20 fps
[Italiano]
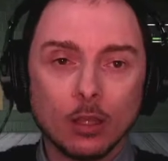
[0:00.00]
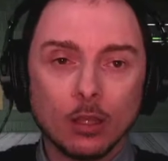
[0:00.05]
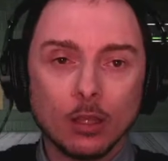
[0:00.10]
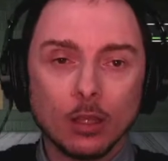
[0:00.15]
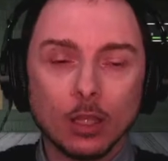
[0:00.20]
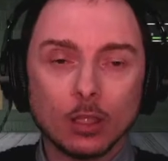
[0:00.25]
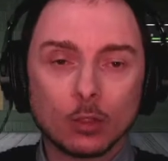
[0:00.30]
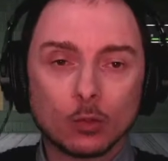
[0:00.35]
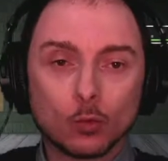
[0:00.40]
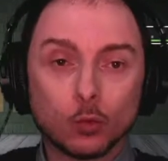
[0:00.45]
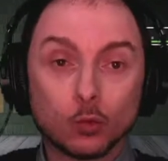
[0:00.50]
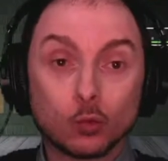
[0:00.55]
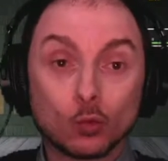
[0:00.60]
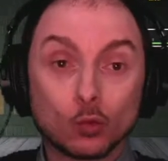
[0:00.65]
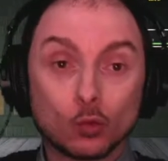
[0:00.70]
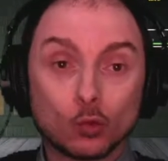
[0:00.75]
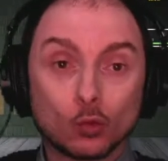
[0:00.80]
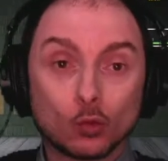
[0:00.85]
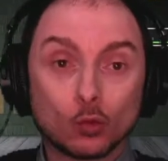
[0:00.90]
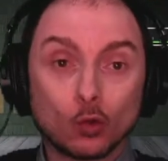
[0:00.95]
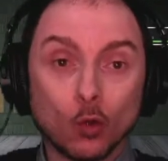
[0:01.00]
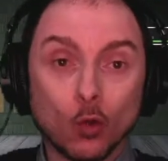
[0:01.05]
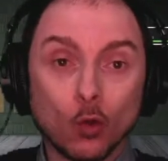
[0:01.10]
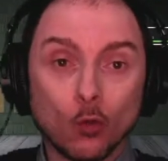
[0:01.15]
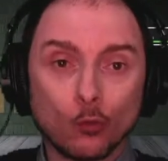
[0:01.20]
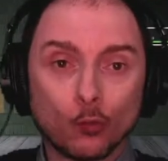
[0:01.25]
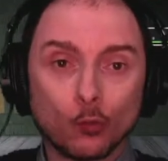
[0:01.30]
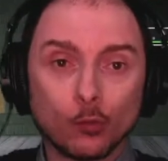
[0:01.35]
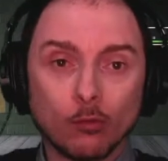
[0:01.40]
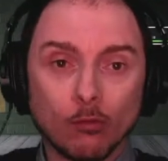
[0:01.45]
eh, tutto
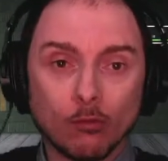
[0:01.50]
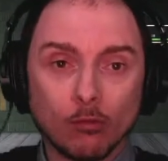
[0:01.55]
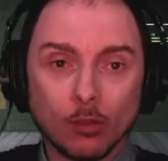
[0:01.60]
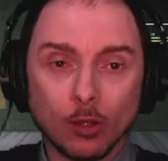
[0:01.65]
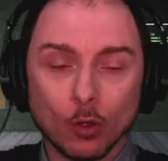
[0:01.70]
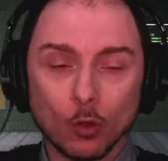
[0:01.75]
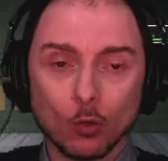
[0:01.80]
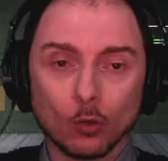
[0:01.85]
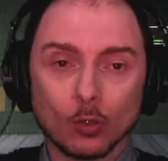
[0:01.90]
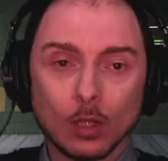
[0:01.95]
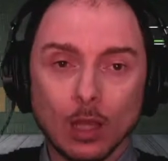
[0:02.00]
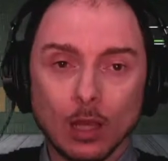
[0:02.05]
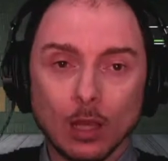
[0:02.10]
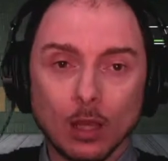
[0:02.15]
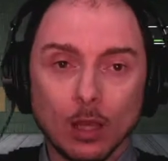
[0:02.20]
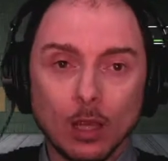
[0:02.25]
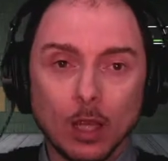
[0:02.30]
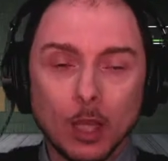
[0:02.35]
funziona